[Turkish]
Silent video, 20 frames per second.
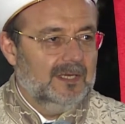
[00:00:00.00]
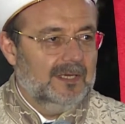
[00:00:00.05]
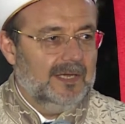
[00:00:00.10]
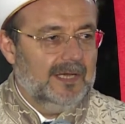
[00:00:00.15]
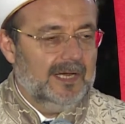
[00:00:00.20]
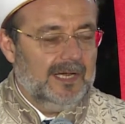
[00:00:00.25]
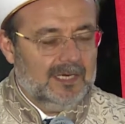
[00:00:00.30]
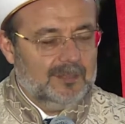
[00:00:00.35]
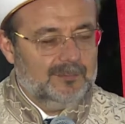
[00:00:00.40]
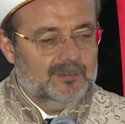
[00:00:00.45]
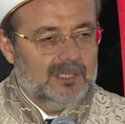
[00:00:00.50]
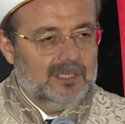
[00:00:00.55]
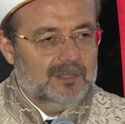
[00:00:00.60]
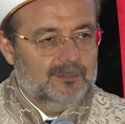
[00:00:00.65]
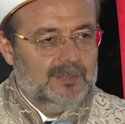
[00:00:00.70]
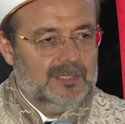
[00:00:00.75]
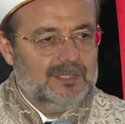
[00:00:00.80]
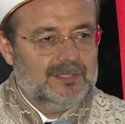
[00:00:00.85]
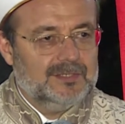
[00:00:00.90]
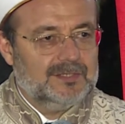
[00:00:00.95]
Her
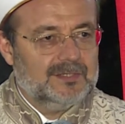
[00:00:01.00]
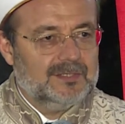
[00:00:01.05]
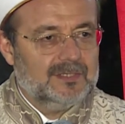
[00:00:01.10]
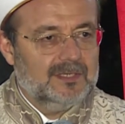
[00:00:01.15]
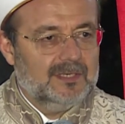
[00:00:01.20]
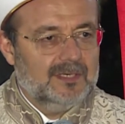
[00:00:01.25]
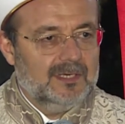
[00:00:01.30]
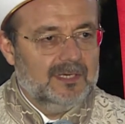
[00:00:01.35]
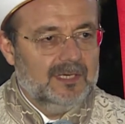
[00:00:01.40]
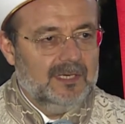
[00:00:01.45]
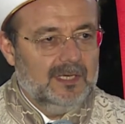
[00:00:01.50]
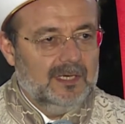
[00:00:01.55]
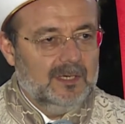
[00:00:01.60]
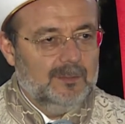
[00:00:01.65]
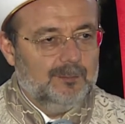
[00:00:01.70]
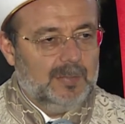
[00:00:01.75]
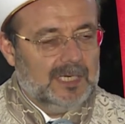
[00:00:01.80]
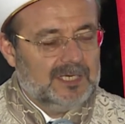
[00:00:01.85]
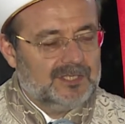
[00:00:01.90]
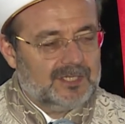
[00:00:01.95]
birimiz
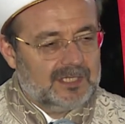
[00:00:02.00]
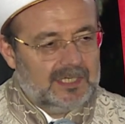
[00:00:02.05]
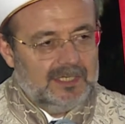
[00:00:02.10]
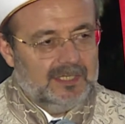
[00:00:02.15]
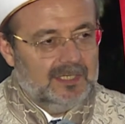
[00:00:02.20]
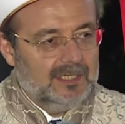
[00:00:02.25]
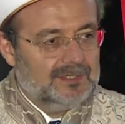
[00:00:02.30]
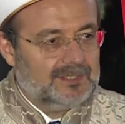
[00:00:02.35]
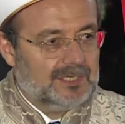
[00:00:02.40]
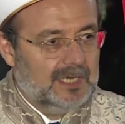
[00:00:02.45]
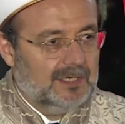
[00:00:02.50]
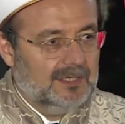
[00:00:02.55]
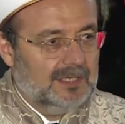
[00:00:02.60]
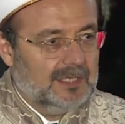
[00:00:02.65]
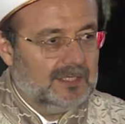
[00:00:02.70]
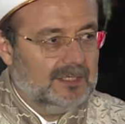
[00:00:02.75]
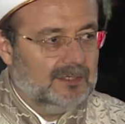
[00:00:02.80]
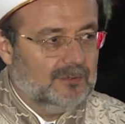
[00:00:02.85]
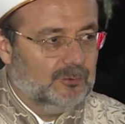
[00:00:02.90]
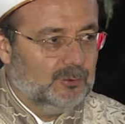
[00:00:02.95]
başka
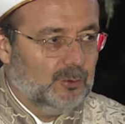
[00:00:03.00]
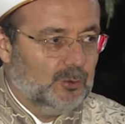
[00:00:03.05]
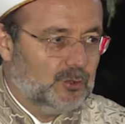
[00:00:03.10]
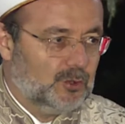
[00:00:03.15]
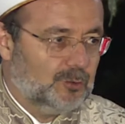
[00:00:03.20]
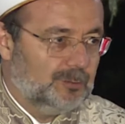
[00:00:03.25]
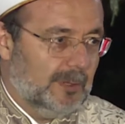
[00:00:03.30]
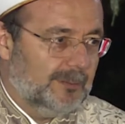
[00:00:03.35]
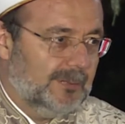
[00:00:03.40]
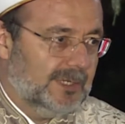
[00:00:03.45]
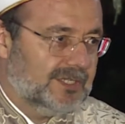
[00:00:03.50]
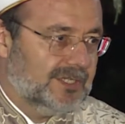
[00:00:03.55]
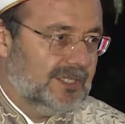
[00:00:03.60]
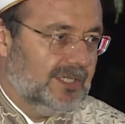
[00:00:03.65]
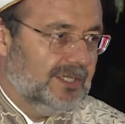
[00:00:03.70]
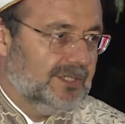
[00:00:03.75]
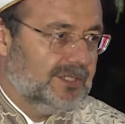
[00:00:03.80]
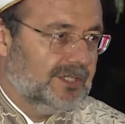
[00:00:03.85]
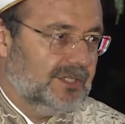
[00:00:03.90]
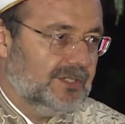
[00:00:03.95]
insanların düşmemesi
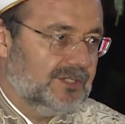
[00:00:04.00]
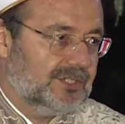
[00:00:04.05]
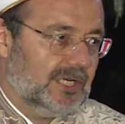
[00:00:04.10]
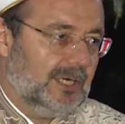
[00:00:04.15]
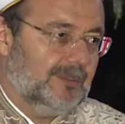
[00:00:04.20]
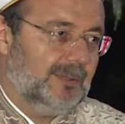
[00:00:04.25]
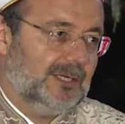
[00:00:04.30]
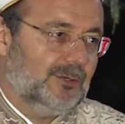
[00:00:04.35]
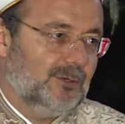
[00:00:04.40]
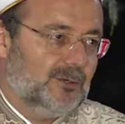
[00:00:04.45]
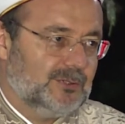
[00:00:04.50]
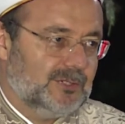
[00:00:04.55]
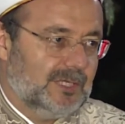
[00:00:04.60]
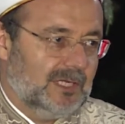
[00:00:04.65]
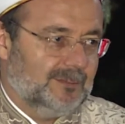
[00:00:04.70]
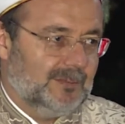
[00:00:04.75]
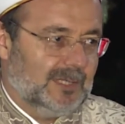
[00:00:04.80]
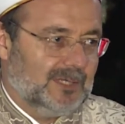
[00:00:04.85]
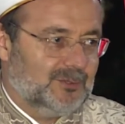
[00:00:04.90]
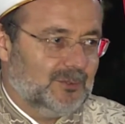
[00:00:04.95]
için çaba
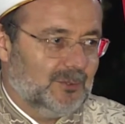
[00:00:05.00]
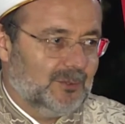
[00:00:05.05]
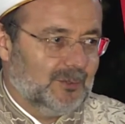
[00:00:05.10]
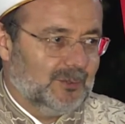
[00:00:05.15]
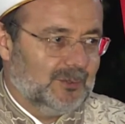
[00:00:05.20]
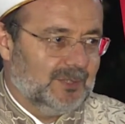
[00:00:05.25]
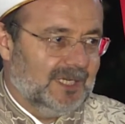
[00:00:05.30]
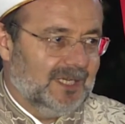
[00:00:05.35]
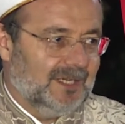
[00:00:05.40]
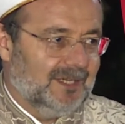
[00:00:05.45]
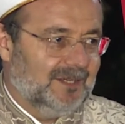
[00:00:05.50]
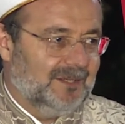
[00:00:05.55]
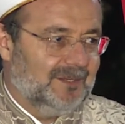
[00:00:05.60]
göstermek zorunda.